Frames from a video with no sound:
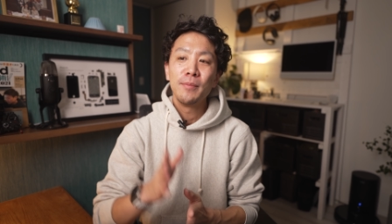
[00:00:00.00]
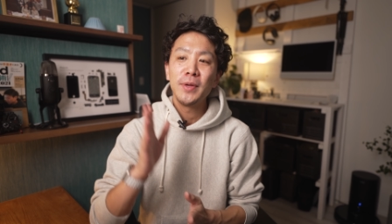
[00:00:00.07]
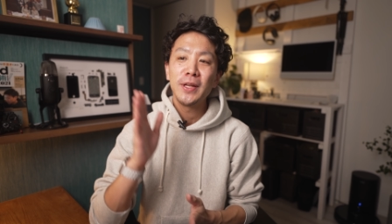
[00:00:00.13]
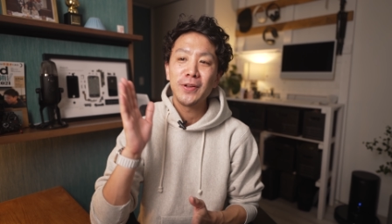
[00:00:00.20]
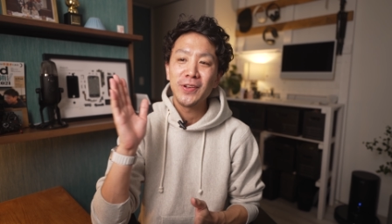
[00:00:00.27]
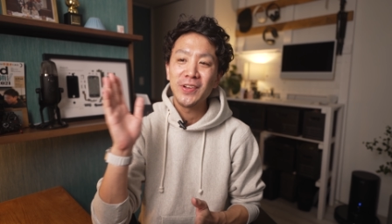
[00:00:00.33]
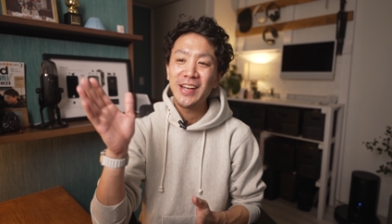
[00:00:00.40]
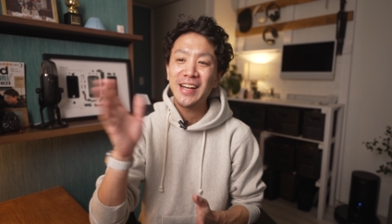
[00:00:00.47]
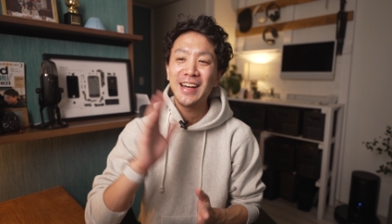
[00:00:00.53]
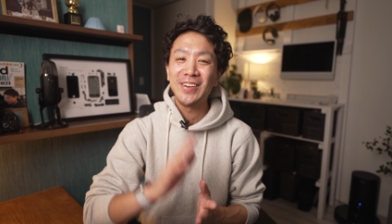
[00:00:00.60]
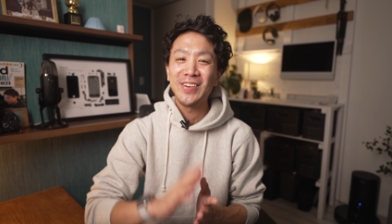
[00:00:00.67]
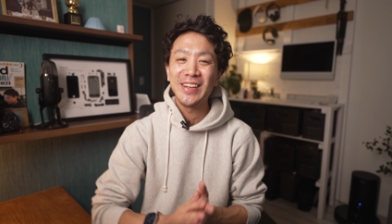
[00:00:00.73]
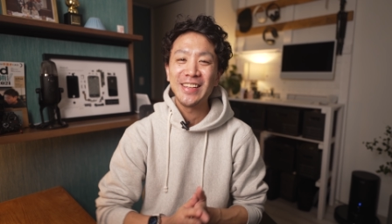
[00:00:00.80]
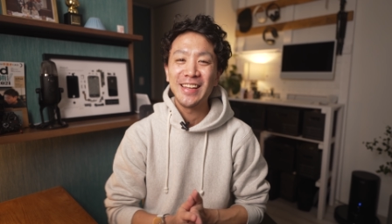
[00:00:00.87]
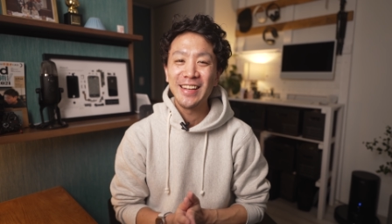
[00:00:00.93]
ミロの中
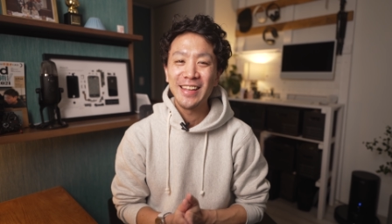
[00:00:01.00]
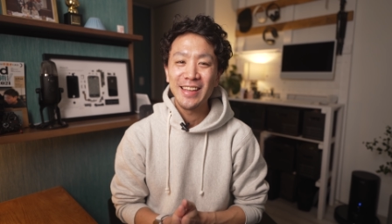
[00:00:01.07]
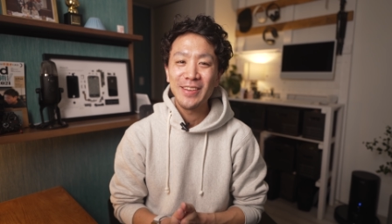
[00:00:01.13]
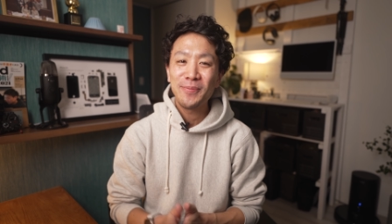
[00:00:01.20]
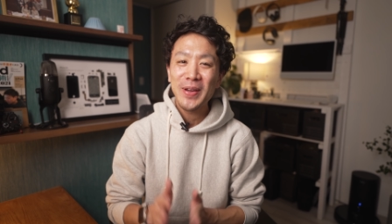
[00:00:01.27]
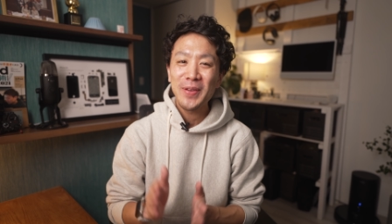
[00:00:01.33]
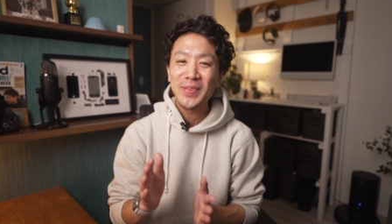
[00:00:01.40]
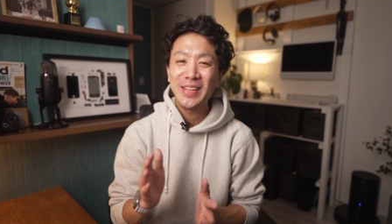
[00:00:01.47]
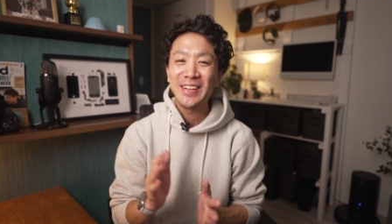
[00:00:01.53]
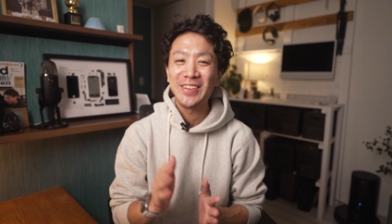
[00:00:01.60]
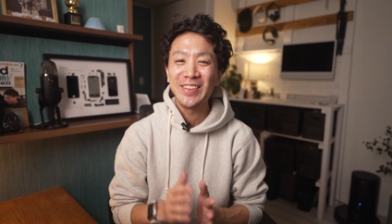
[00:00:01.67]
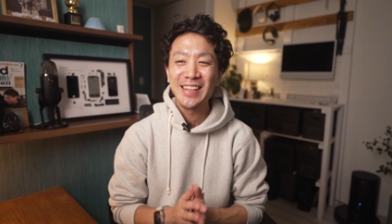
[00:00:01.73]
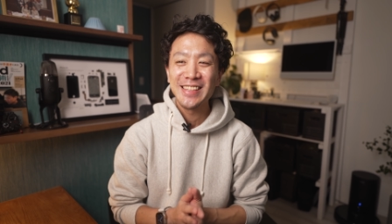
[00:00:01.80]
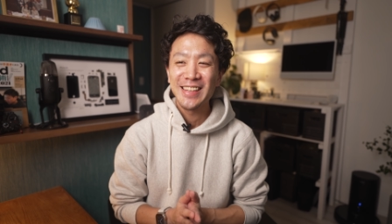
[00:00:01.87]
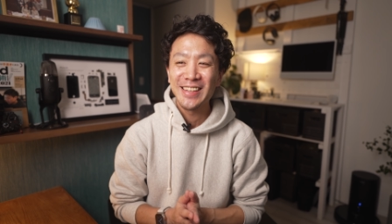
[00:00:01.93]
の方ね、いっぱい見て
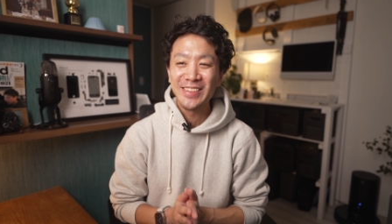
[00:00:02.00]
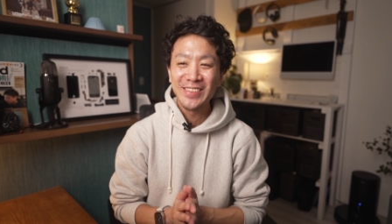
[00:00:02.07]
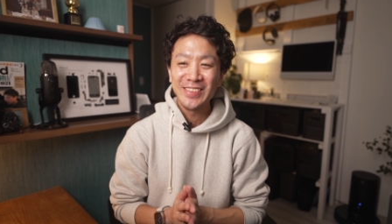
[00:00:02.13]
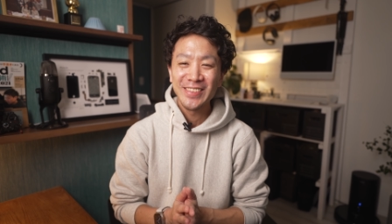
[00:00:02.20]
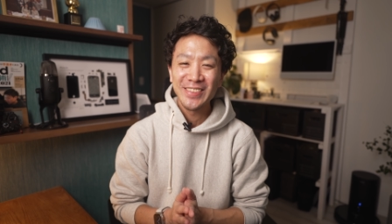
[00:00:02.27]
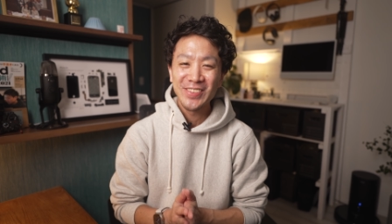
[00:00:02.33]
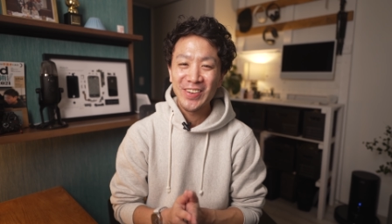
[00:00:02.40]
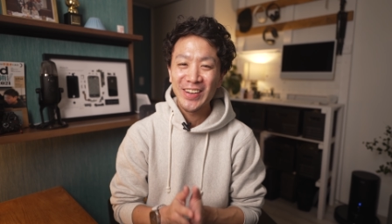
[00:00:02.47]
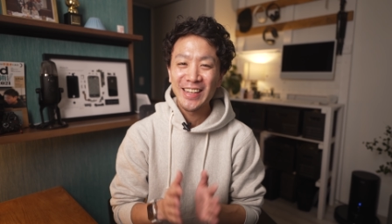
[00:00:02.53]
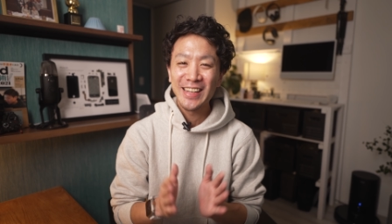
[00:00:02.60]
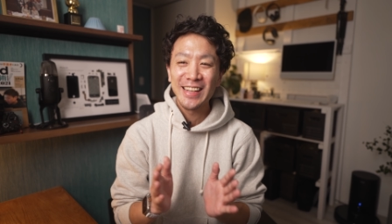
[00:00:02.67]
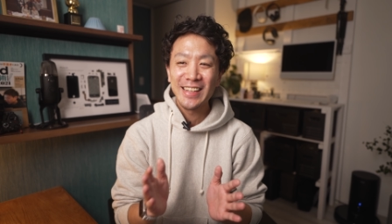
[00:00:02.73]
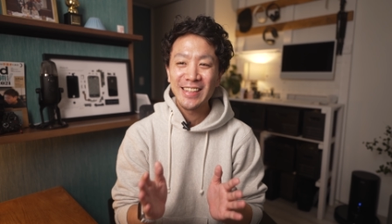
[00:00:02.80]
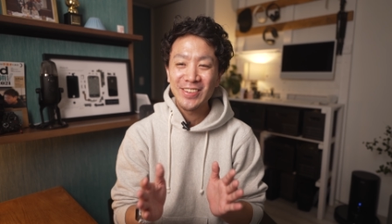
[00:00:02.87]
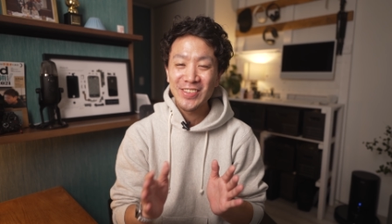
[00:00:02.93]
くださる動画
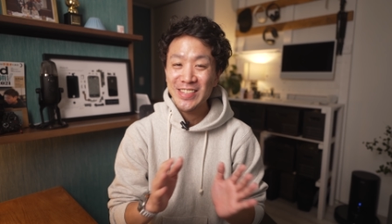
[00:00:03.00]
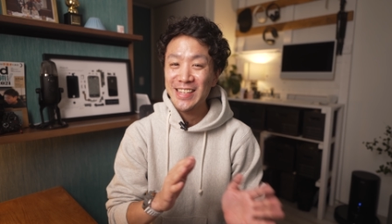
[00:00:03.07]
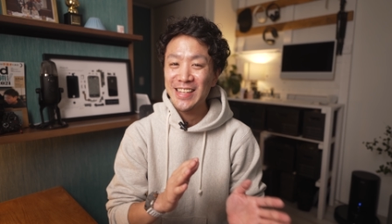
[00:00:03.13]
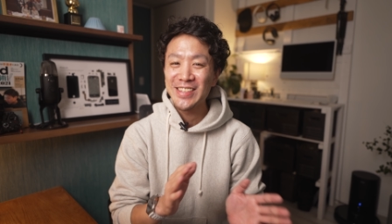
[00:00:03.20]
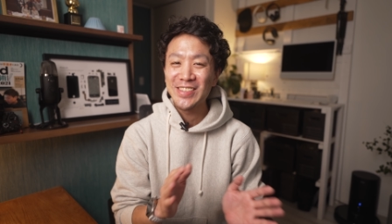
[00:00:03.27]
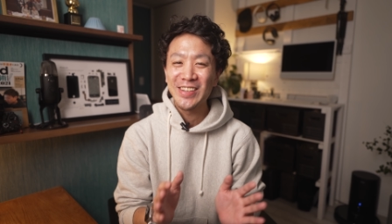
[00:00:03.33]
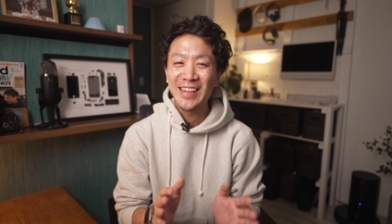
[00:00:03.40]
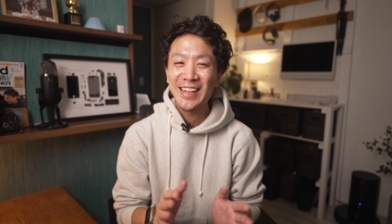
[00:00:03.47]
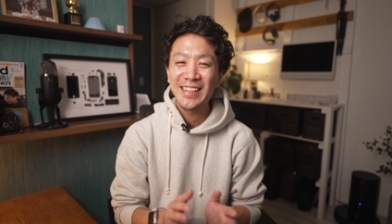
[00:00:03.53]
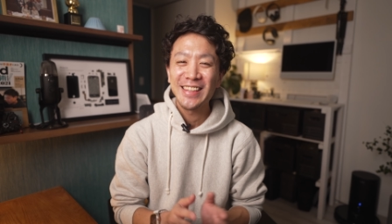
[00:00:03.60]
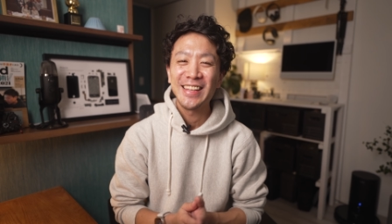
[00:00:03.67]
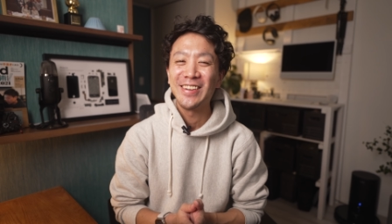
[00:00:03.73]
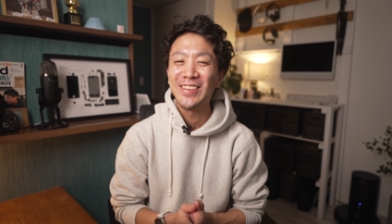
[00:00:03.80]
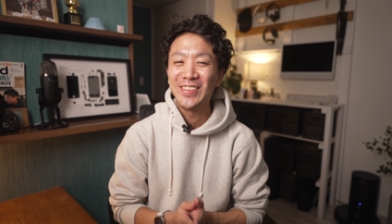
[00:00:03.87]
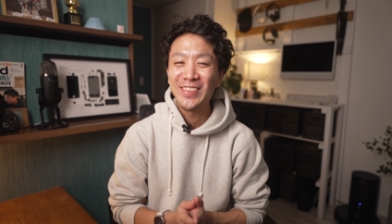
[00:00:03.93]
に、のシリーズになっ
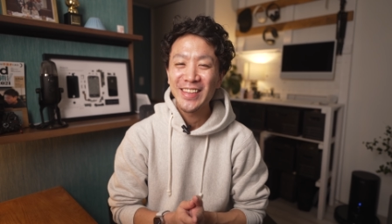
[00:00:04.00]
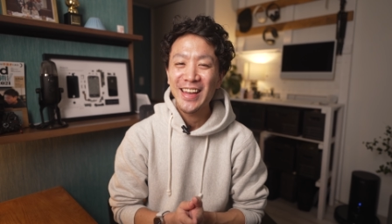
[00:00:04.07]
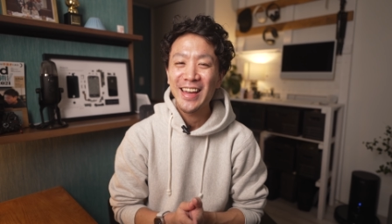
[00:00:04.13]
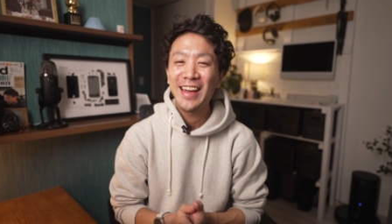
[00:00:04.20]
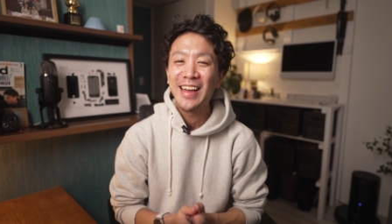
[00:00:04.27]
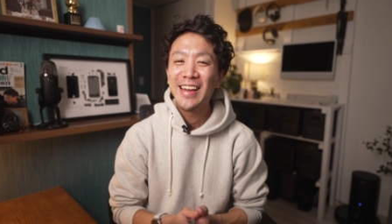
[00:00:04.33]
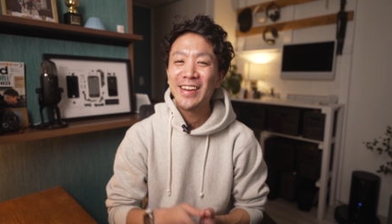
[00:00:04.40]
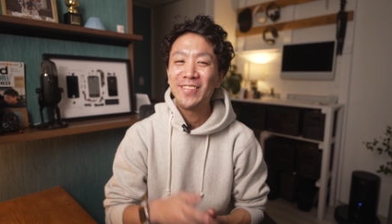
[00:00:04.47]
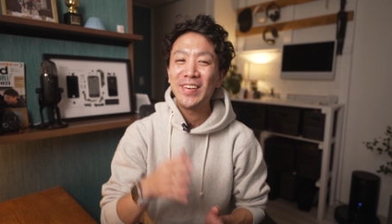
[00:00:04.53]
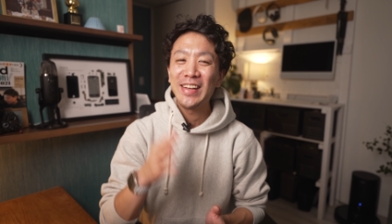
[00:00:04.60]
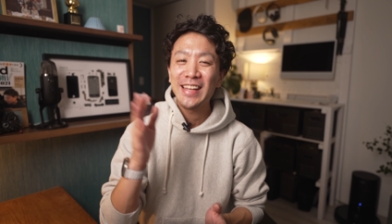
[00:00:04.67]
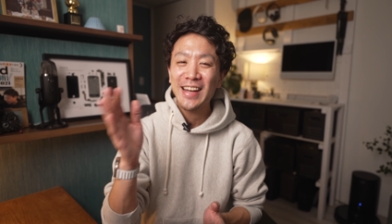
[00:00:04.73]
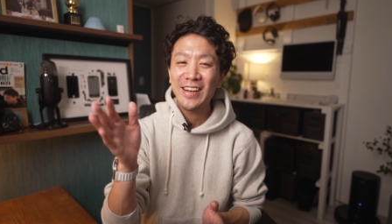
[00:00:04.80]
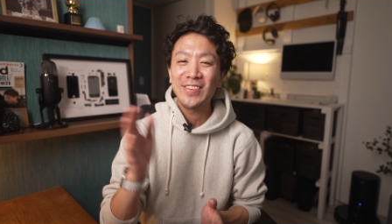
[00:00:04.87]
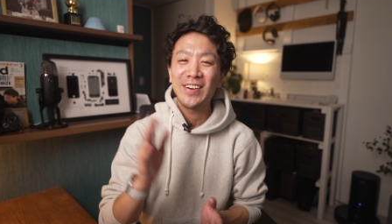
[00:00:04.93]
てるので、まあ
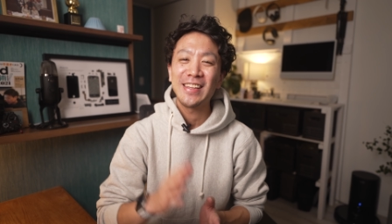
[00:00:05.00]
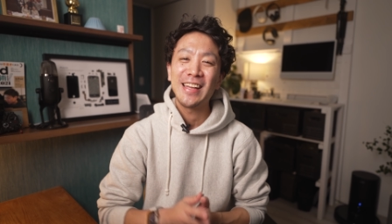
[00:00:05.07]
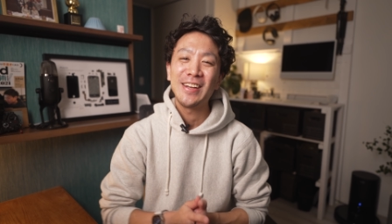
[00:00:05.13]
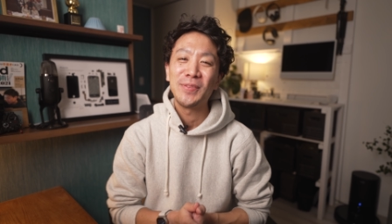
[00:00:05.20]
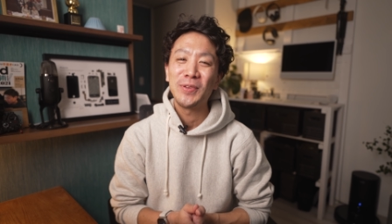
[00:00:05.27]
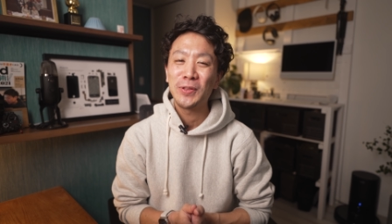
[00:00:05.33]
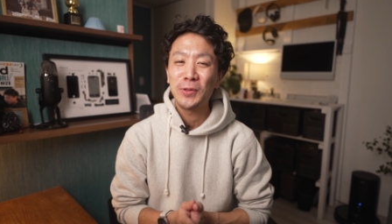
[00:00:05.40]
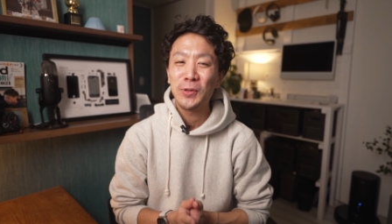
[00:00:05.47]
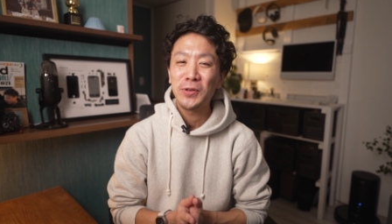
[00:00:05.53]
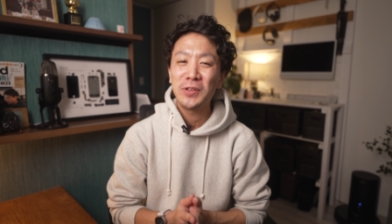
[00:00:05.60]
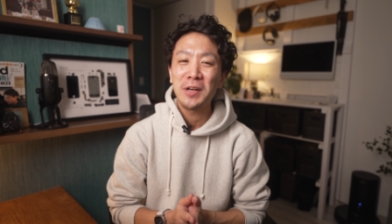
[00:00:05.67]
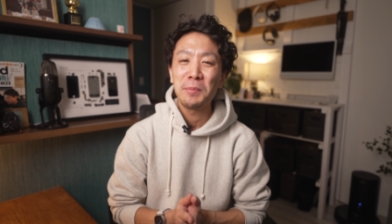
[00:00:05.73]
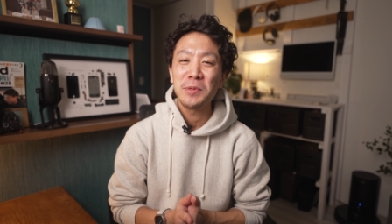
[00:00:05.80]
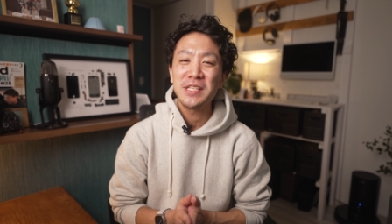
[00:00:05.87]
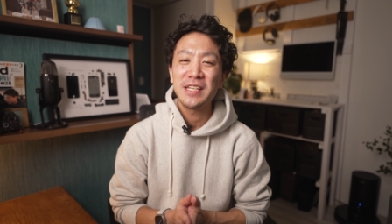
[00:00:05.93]
中の方にも届
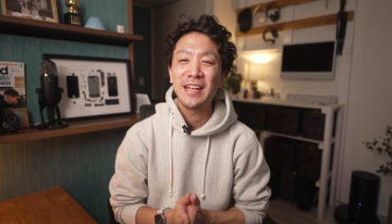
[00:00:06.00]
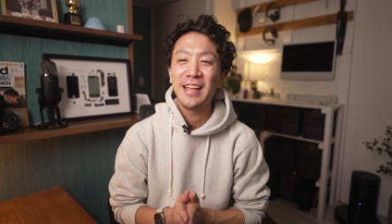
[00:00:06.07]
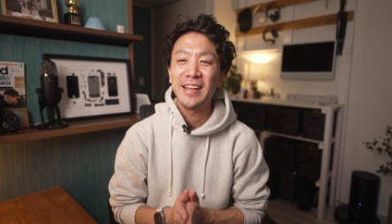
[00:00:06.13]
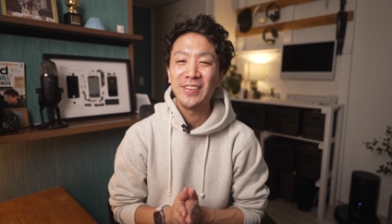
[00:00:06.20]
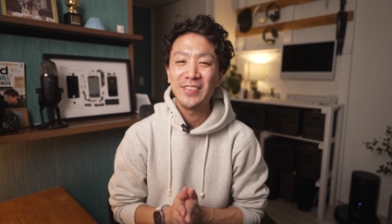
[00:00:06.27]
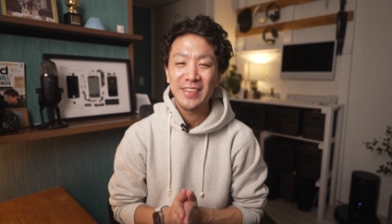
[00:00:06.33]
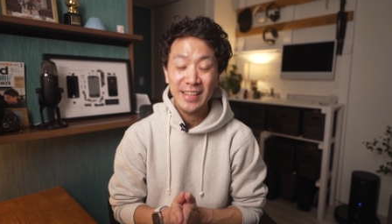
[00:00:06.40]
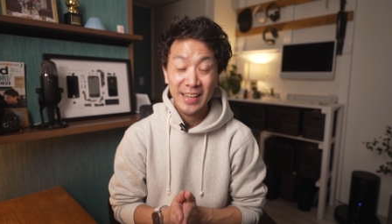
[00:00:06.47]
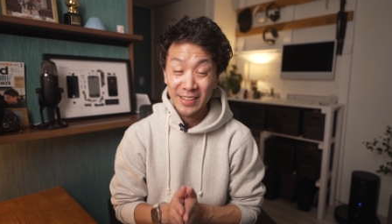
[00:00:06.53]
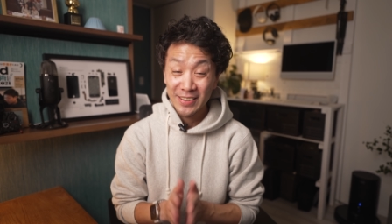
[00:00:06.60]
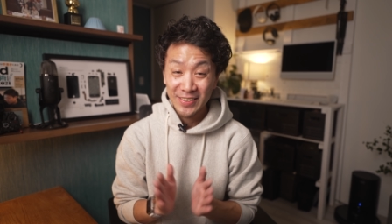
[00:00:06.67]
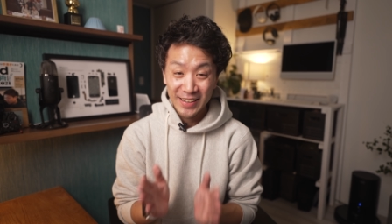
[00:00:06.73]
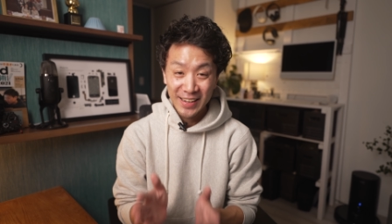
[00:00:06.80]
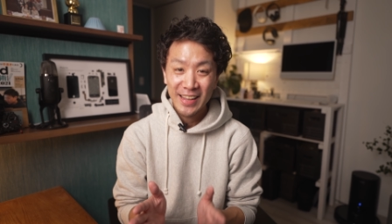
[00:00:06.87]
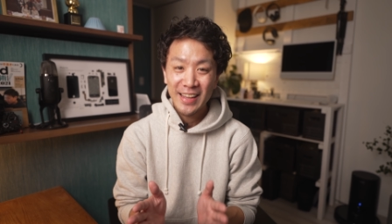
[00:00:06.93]
くかもしれない
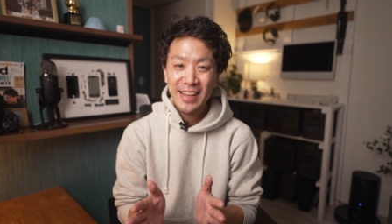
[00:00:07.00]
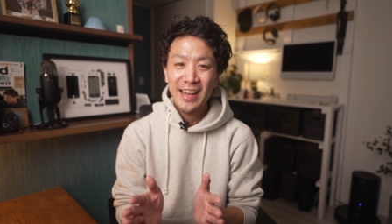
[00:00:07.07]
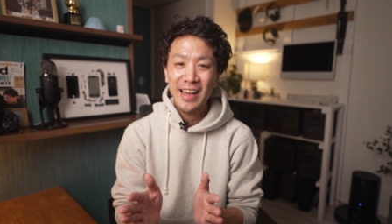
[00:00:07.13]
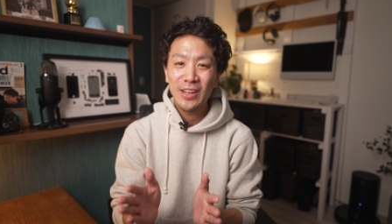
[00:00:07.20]
のでね、